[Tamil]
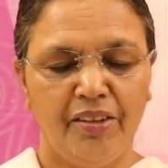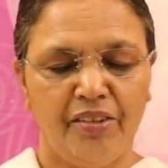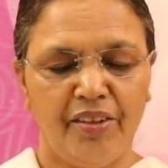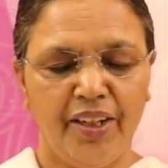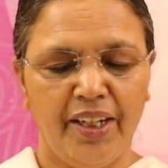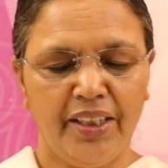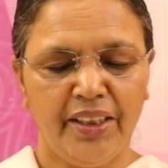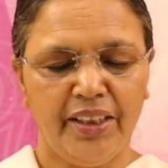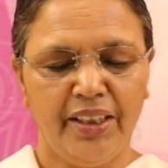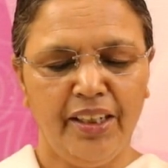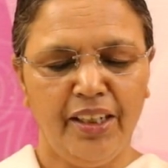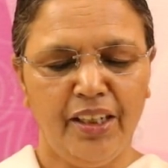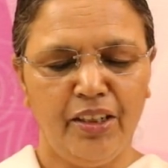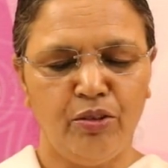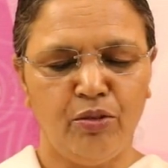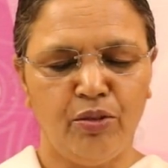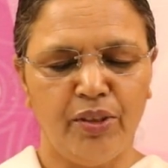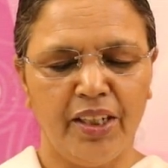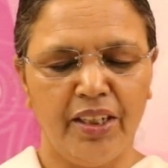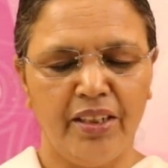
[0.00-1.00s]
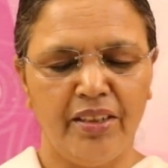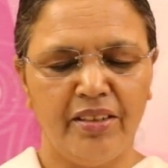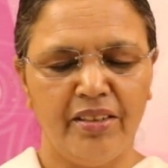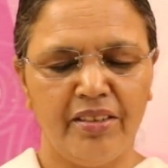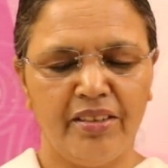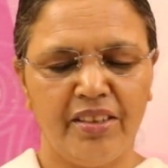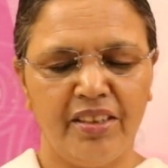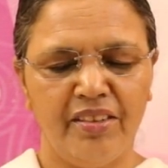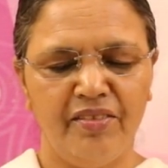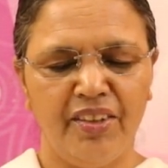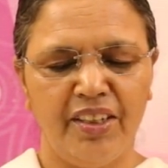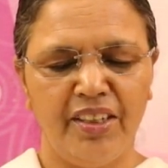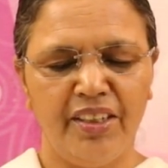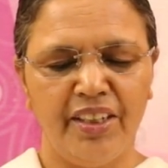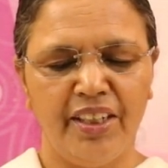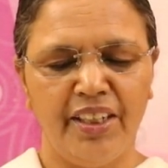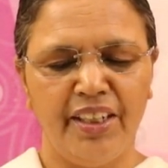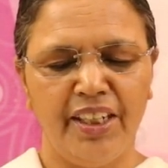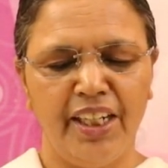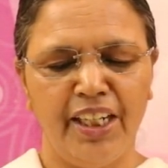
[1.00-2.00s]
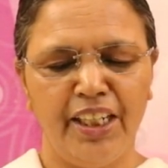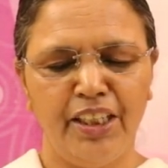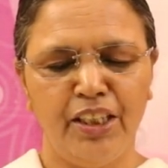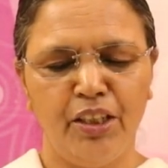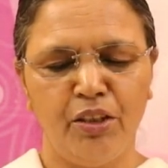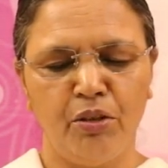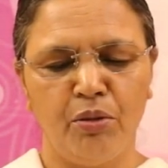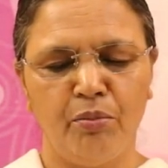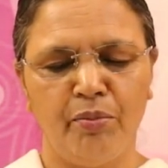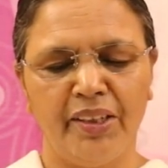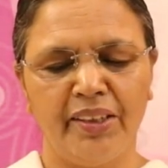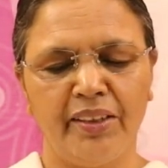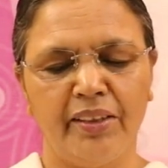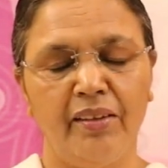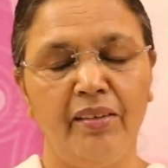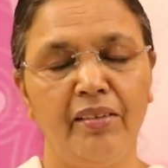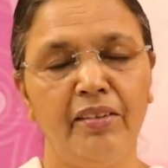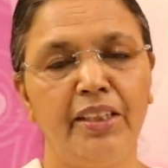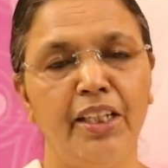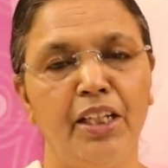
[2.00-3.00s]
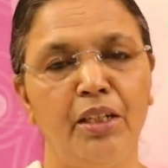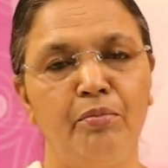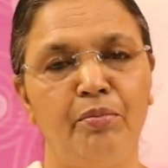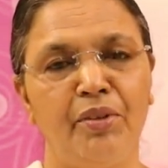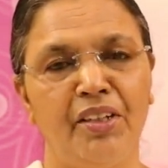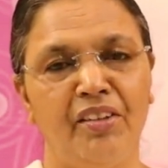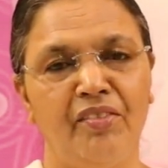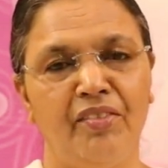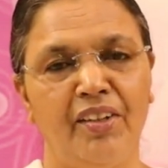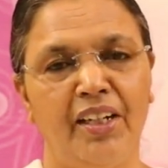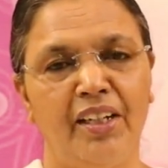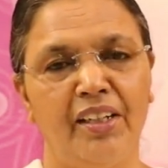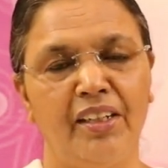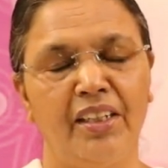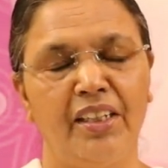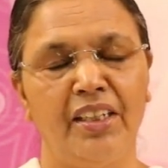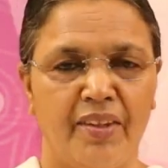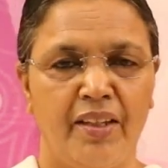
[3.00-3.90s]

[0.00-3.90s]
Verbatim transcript: சக்திகளுடன் சிவன் இணைந்த ரூபத்தில் தென்படுவார்